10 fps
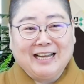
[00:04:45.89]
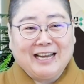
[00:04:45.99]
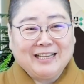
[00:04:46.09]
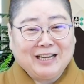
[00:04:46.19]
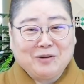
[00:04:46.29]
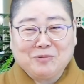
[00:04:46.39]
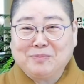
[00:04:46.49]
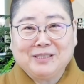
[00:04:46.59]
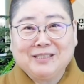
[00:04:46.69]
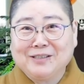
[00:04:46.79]
哎呀，我
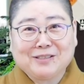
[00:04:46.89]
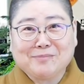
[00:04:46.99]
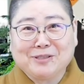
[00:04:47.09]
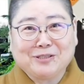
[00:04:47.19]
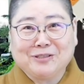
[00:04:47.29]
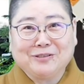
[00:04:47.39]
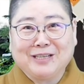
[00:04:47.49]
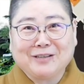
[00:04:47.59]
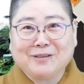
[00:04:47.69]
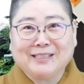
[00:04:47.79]
不知道什么时候
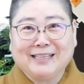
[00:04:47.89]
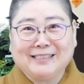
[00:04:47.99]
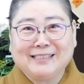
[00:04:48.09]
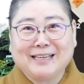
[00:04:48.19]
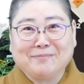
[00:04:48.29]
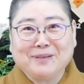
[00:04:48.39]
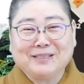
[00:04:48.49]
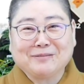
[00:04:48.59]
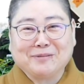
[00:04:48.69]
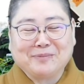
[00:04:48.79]
呢，瓜迪亚机场变
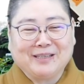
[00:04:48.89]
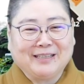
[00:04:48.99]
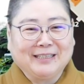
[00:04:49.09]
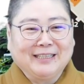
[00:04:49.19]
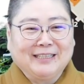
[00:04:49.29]
这么漂亮。